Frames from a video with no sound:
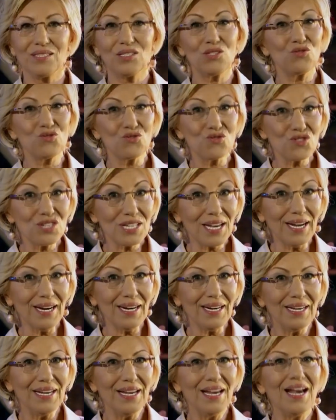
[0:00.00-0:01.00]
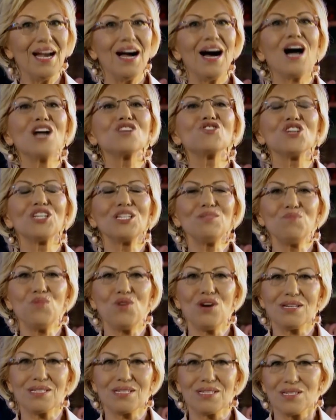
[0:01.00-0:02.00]
Gürsel Acar'ın
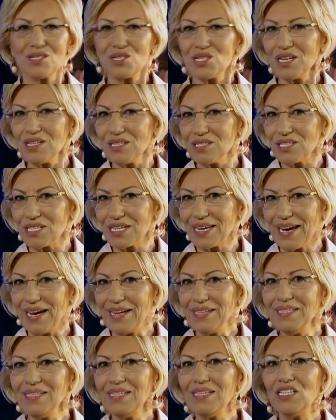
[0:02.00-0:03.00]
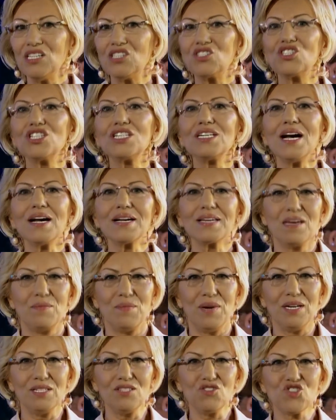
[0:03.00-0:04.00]
boğazına sarılırken tırnak yeme
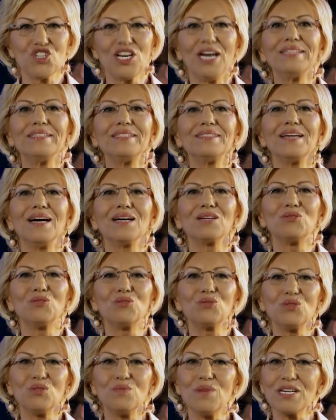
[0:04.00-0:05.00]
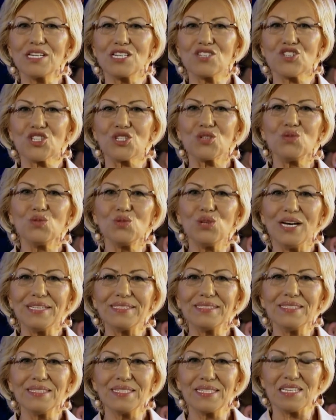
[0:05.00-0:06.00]
alışkanlığından kurtulmak için
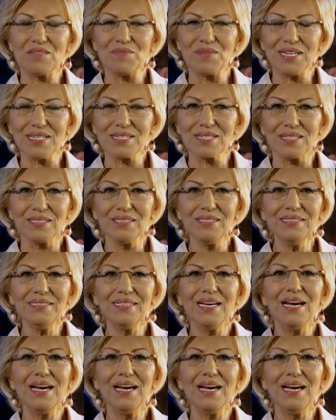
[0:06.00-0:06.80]
kullandığı kimyasalın